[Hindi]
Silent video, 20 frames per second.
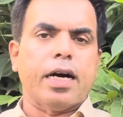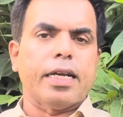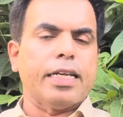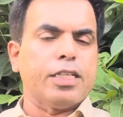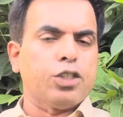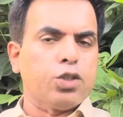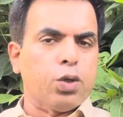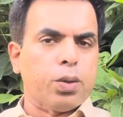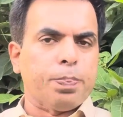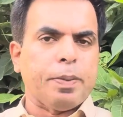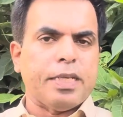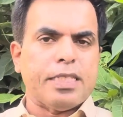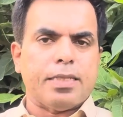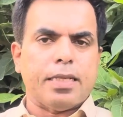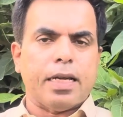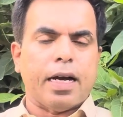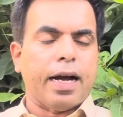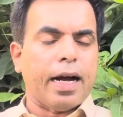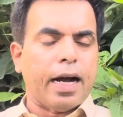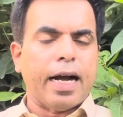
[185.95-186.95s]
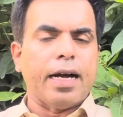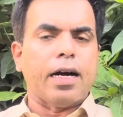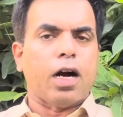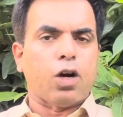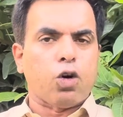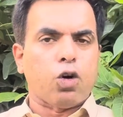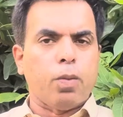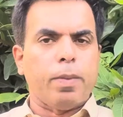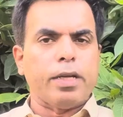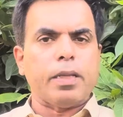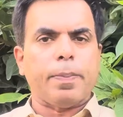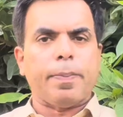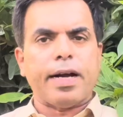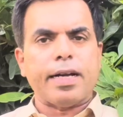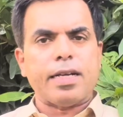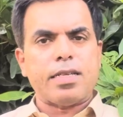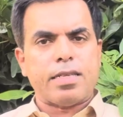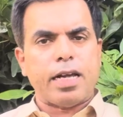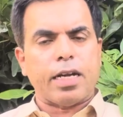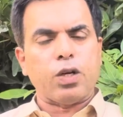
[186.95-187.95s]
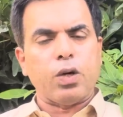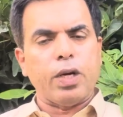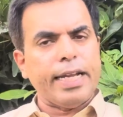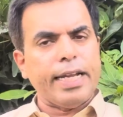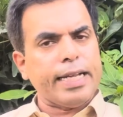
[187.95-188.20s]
ने जो पीसी हुकूमत पाकिस्तान को